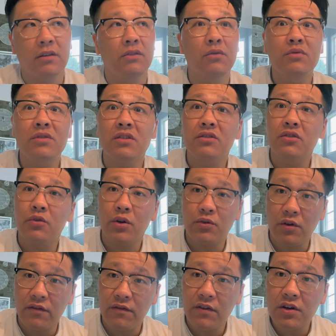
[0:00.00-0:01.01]
尤其是对
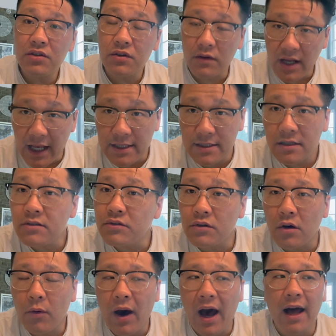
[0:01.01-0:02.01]
r e v e r s l 感兴趣
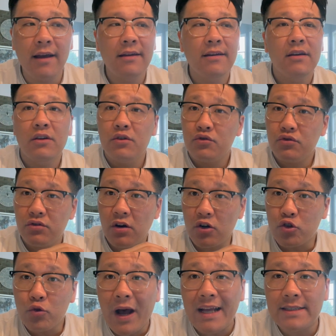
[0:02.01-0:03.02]
的话，需要
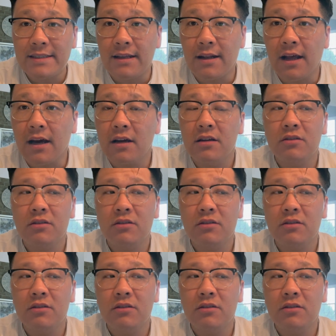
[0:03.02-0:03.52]
抓紧了。